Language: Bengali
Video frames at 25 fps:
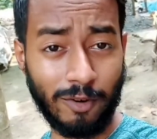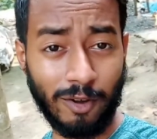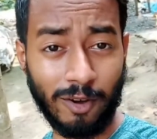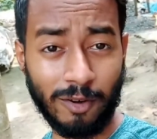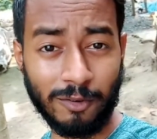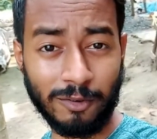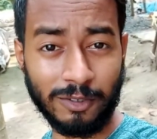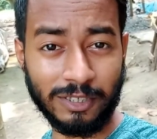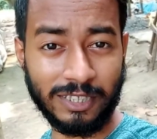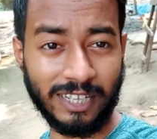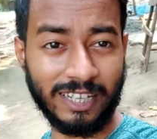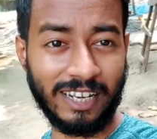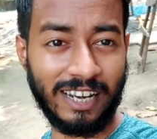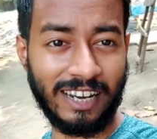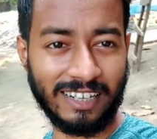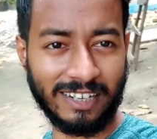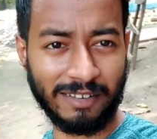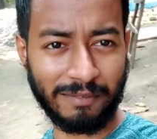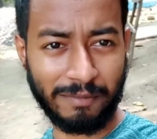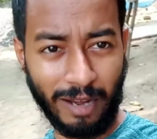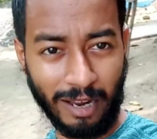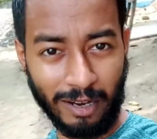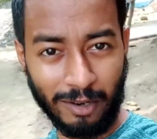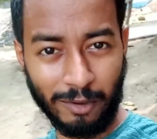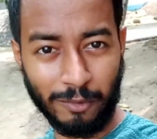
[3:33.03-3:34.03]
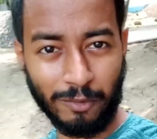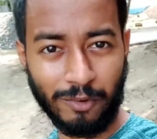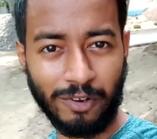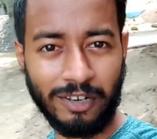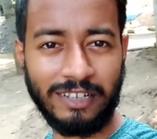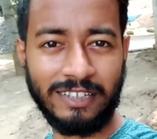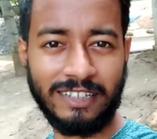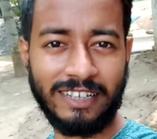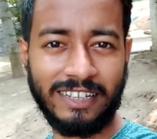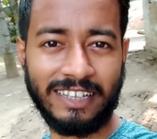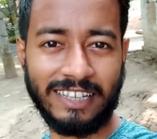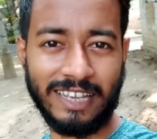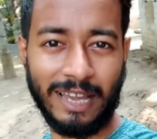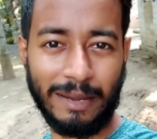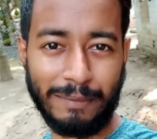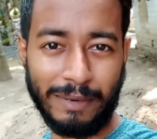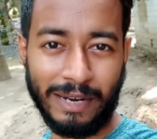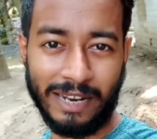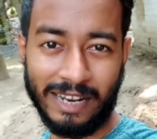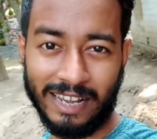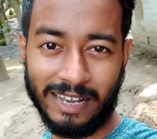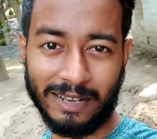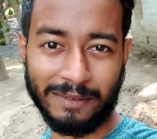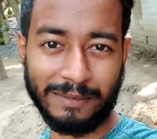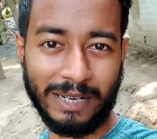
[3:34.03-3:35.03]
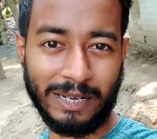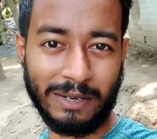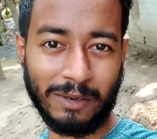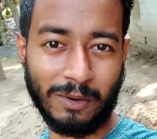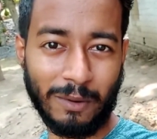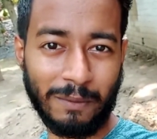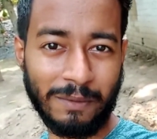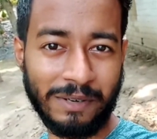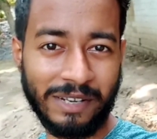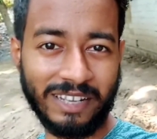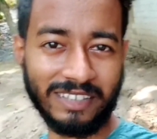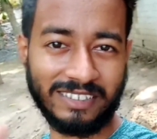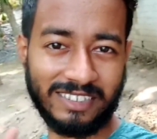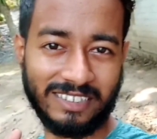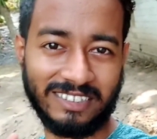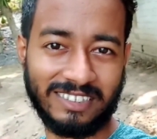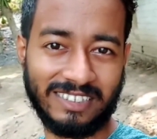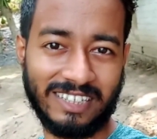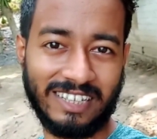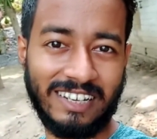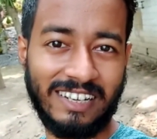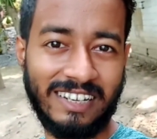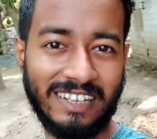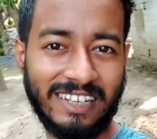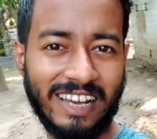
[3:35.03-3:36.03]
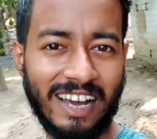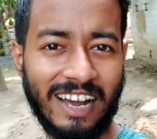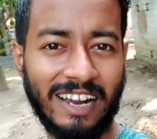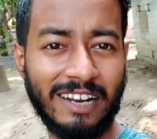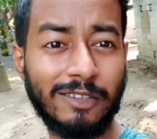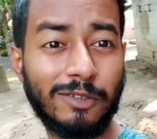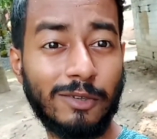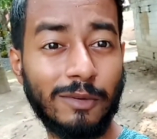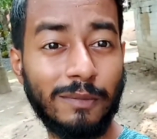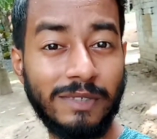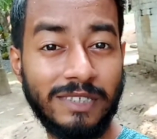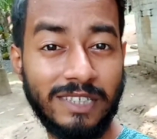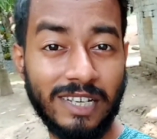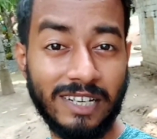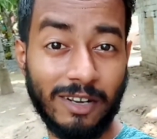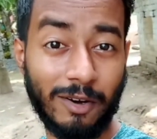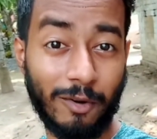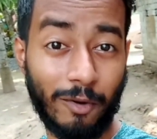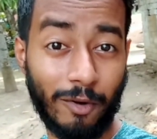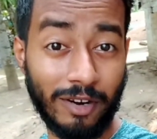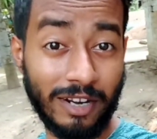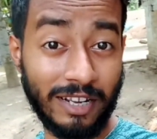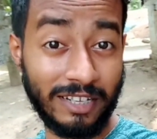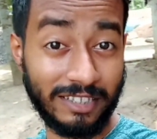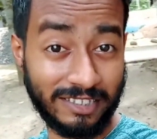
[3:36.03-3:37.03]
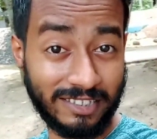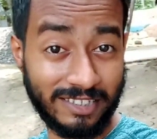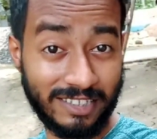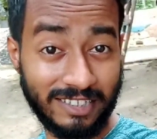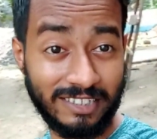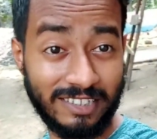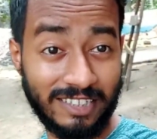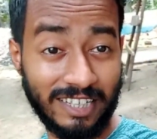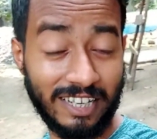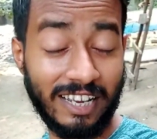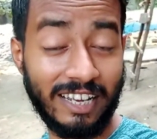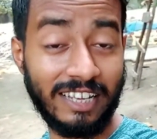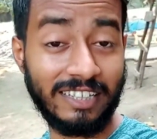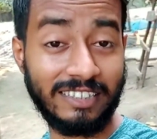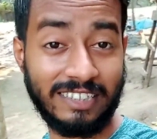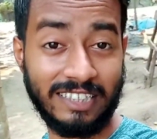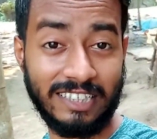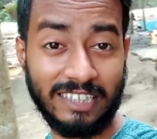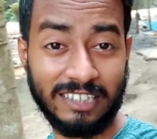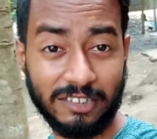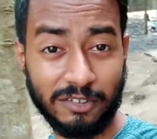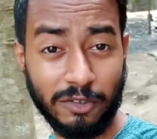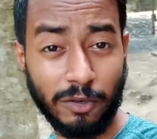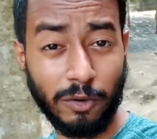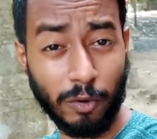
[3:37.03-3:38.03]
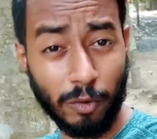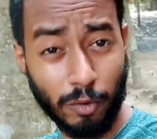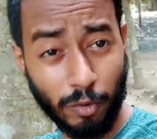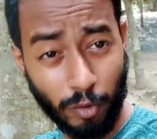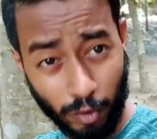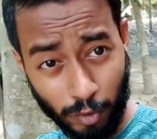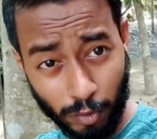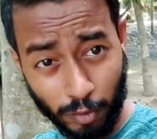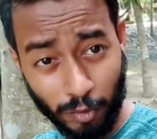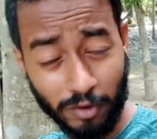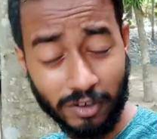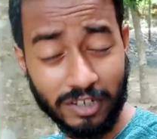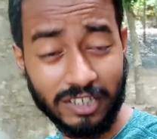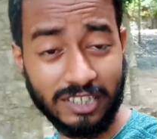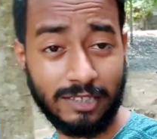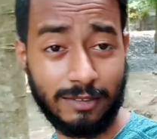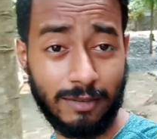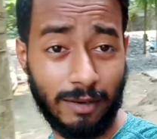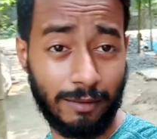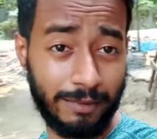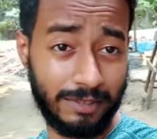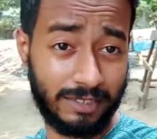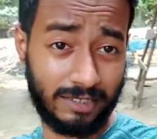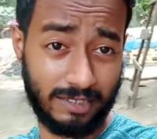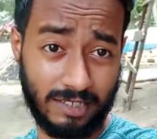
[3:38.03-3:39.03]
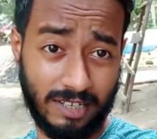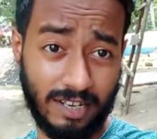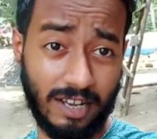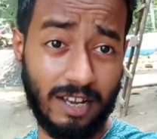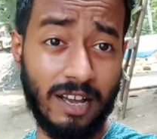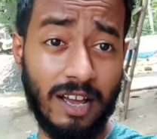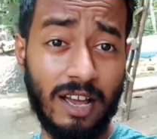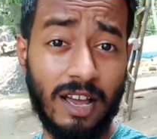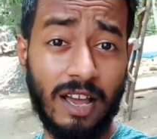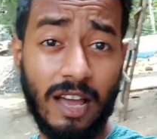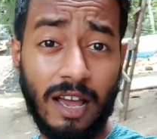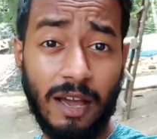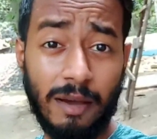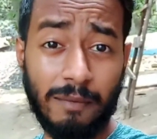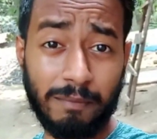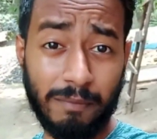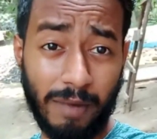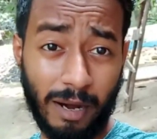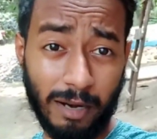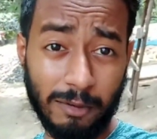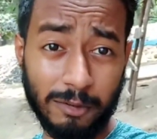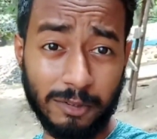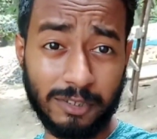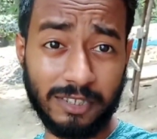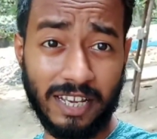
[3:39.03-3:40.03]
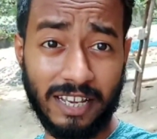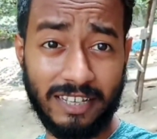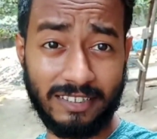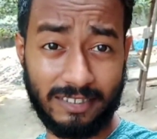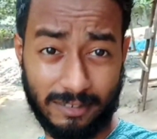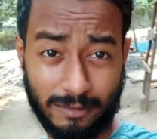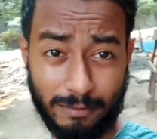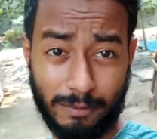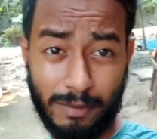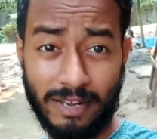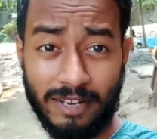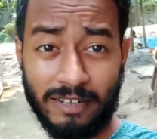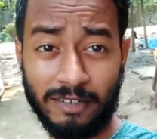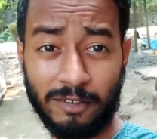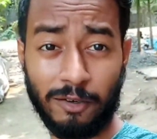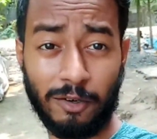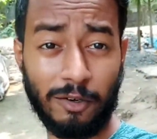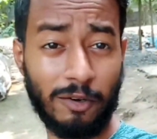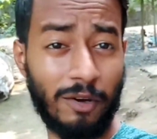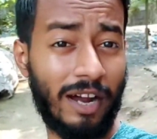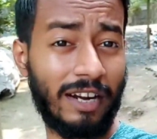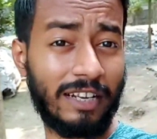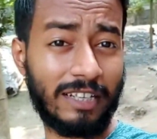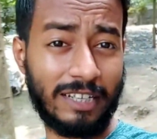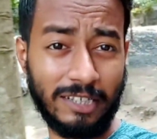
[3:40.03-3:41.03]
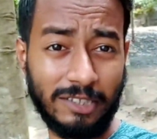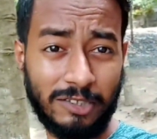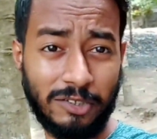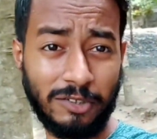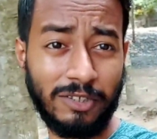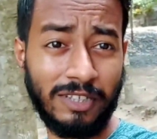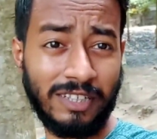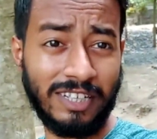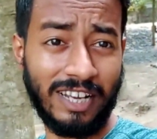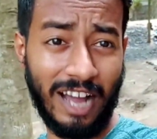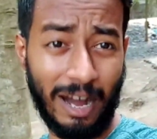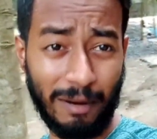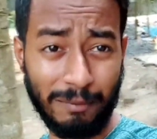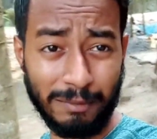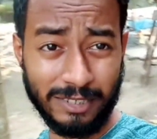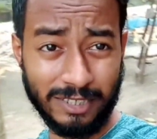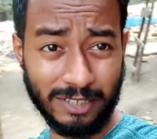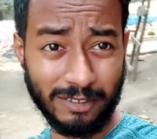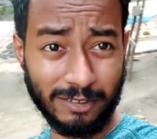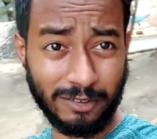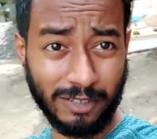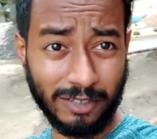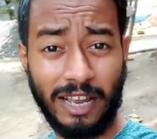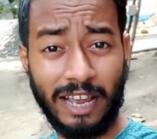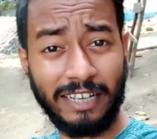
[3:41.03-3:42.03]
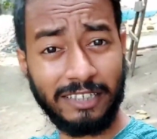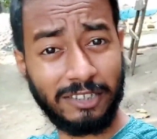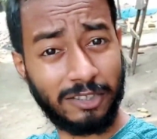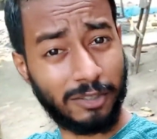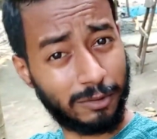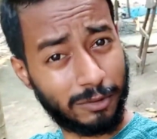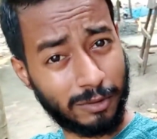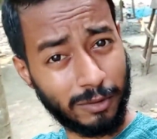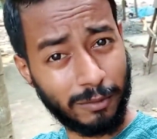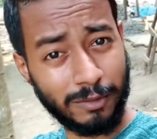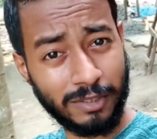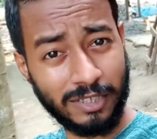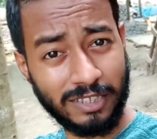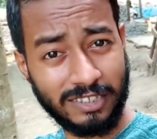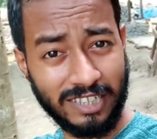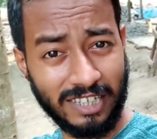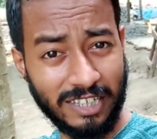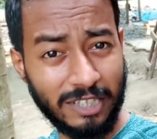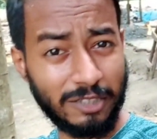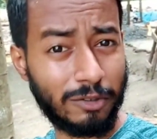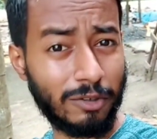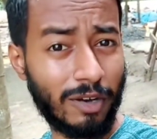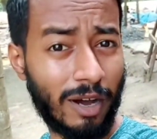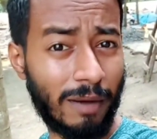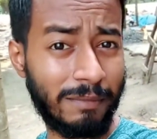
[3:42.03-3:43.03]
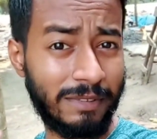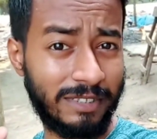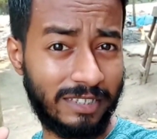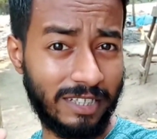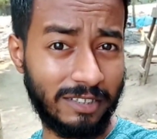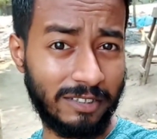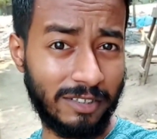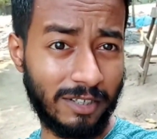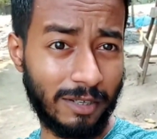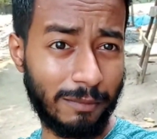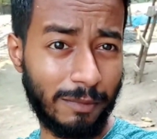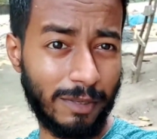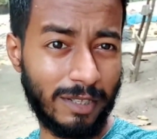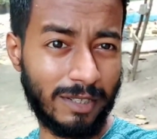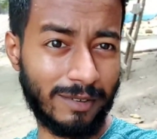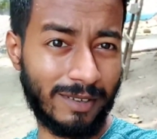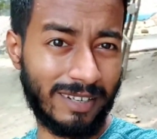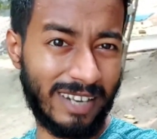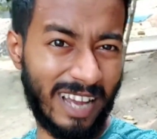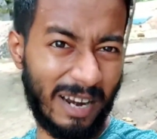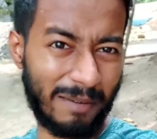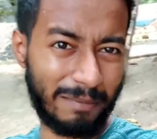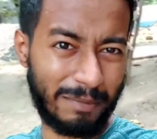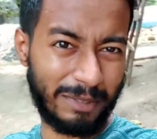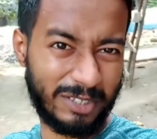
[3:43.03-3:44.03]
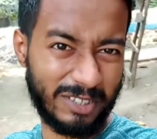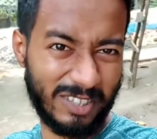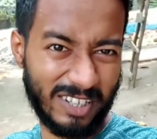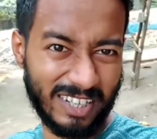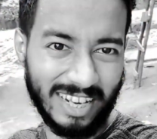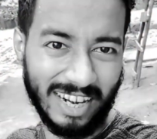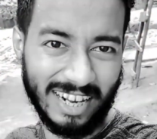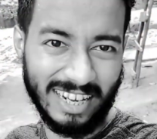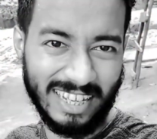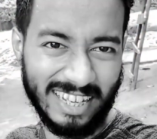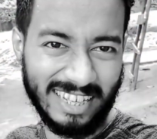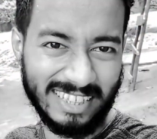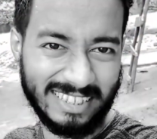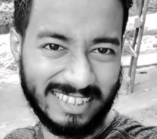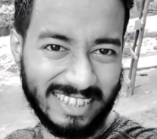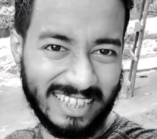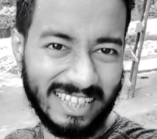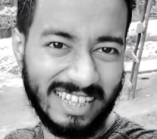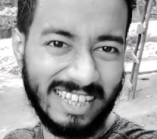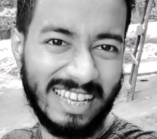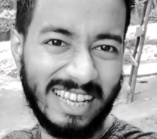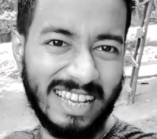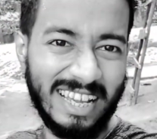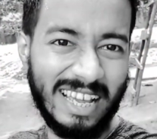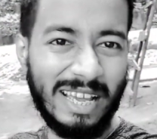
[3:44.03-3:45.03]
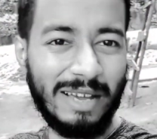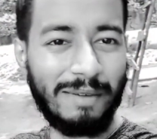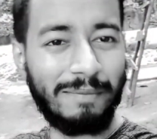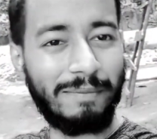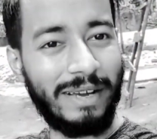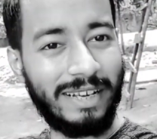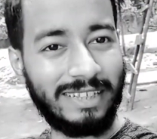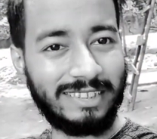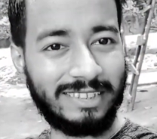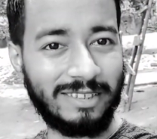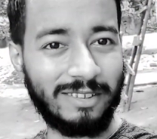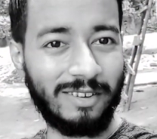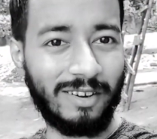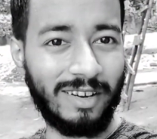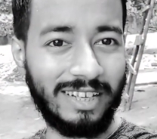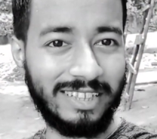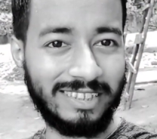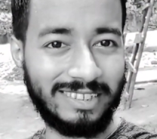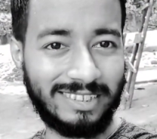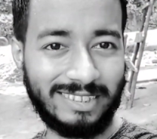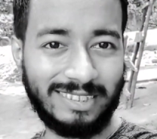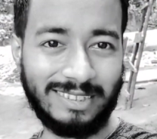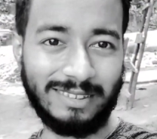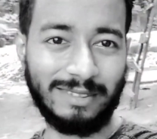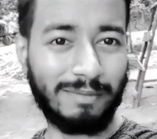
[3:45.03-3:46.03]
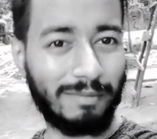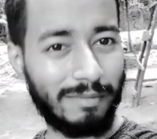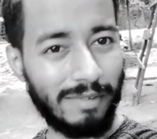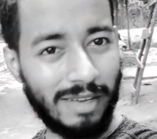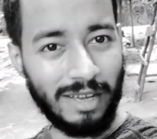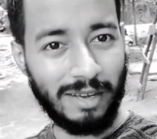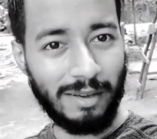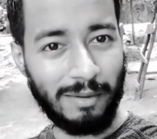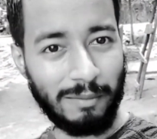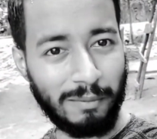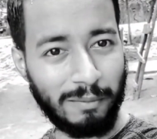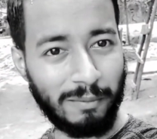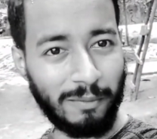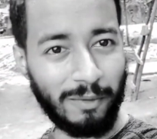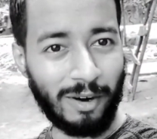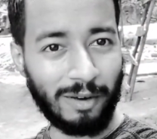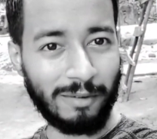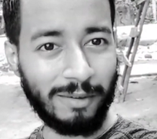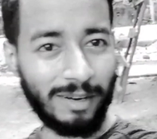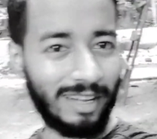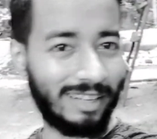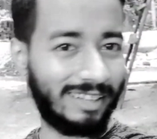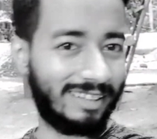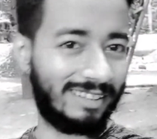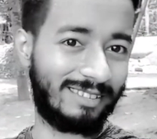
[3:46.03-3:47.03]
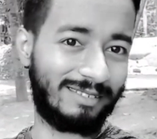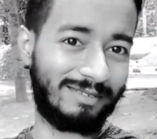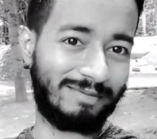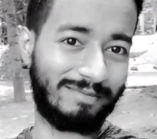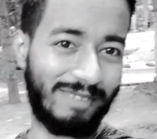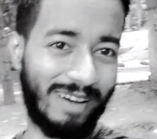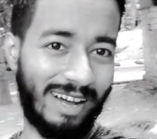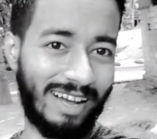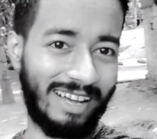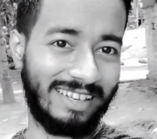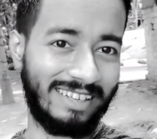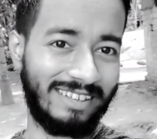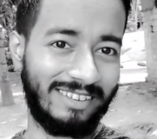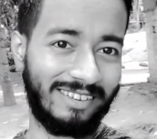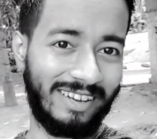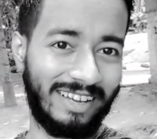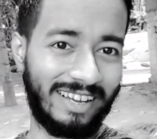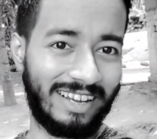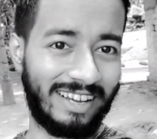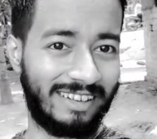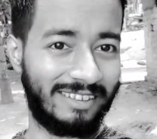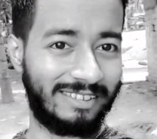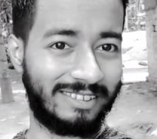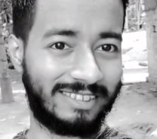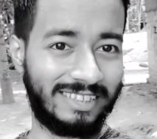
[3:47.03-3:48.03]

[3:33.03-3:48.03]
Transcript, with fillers: না ব্লগ করতে গেলে একটা ভালো কোয়ালিটি ক্যামেরা লাগবে আর কমিউনিকেশন স্কিলটা আর তুমি যেটা অনেস্ট যে জিনিসগুলো করো অনেস্ট হবে সেটা মানুষকে এক্সপ্লেন করো আর কিছুই না আমি যেহেতু এইসব সম্বন্ধে জানি তো আমি সেই জন্য বলতে পারি আর পিছনে গাড়ি আছে ব্যাস নয়েস বরবাদ ভাই হয়ে গেল